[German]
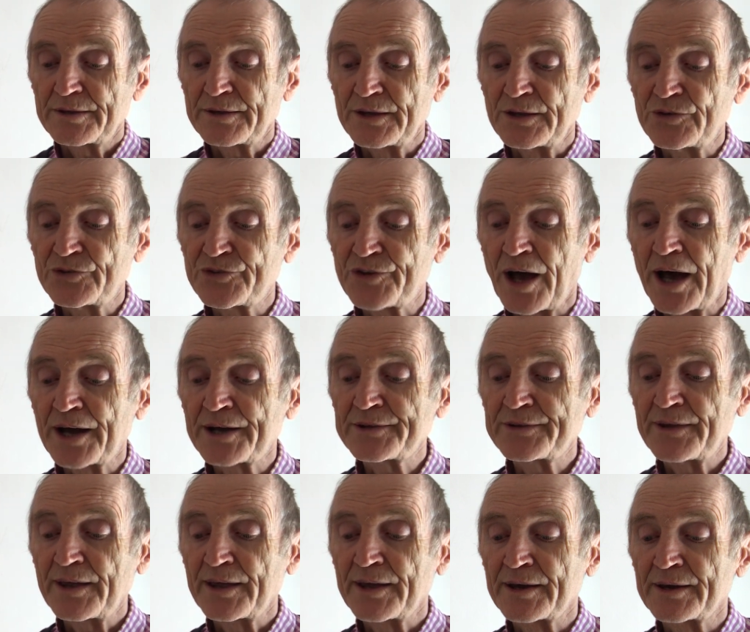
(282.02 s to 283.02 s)
Dies
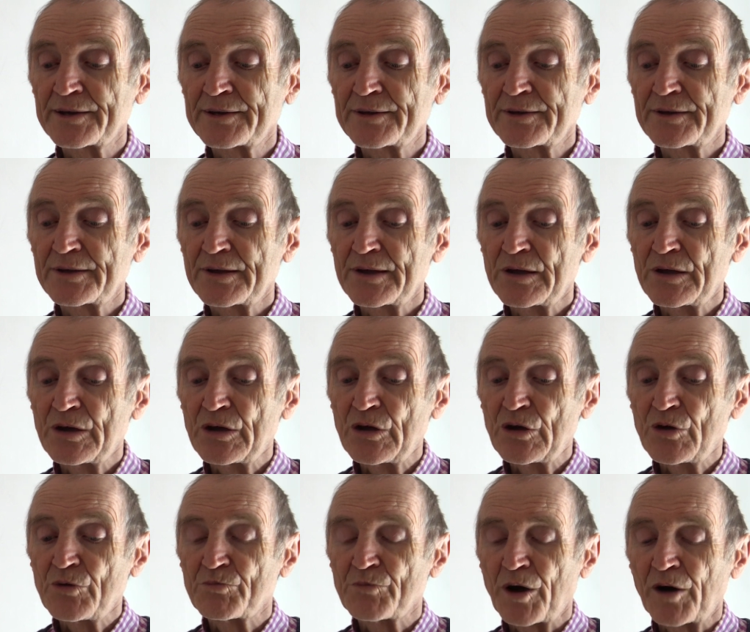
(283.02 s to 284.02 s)
sagte er,
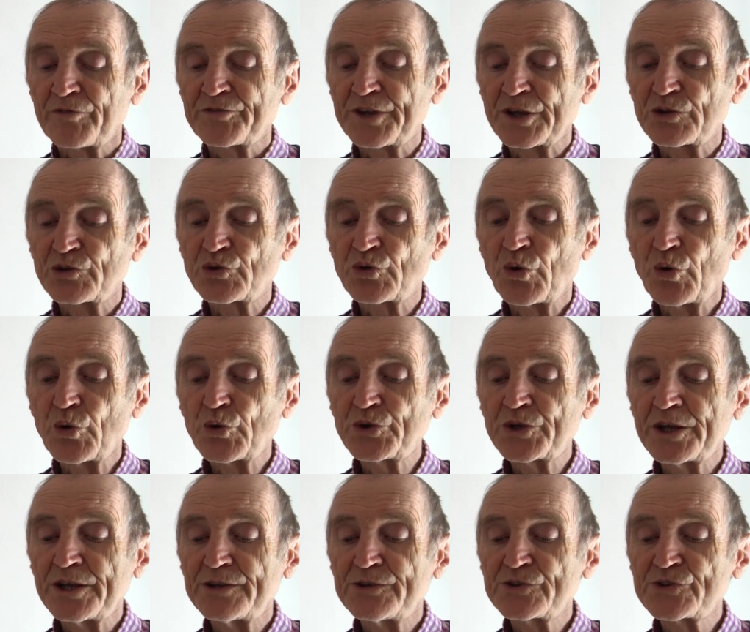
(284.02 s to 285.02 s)
um auf den
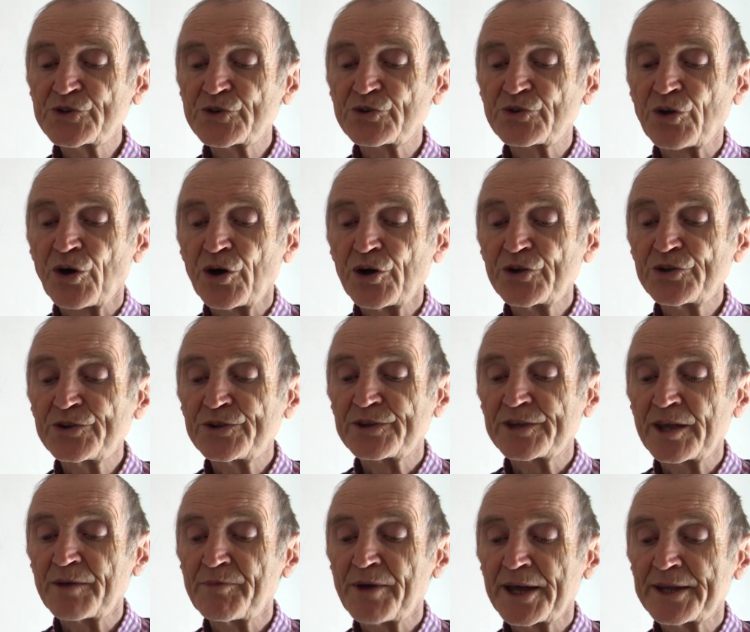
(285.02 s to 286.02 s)
Tod
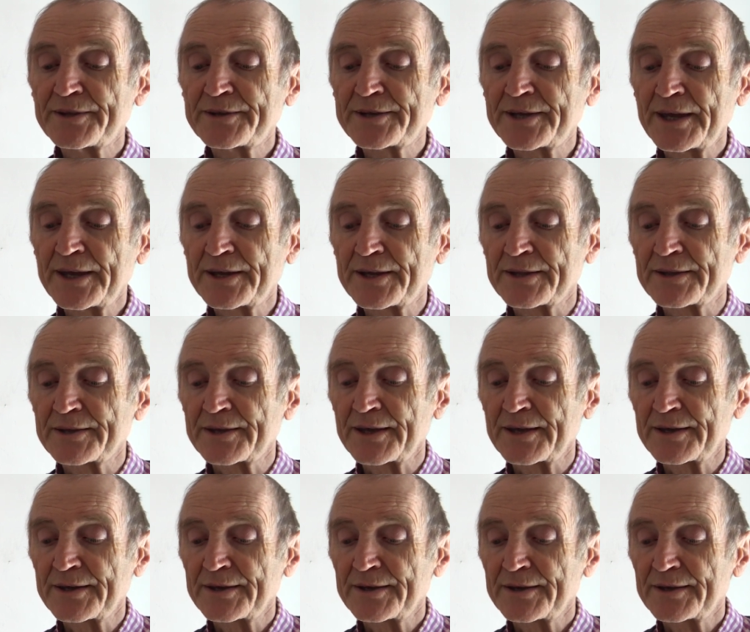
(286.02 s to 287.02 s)
hinzudeuten, dem er
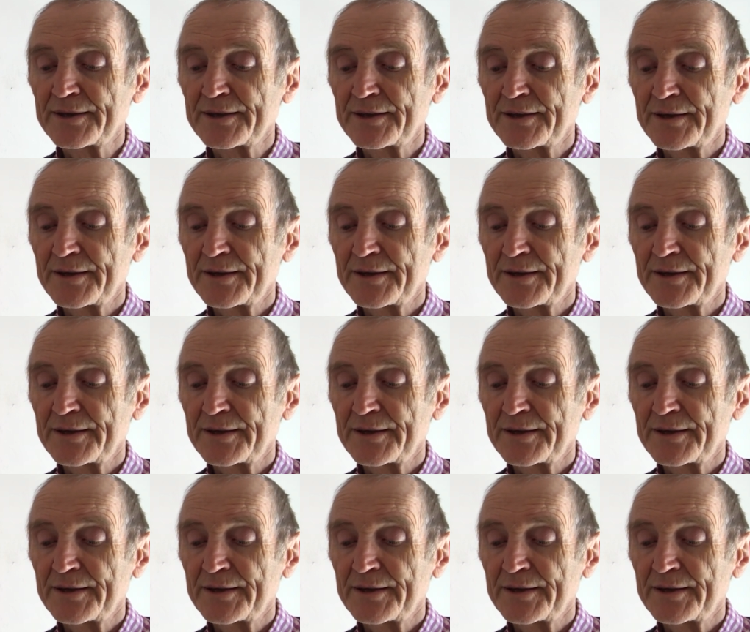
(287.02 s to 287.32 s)
entgegenging.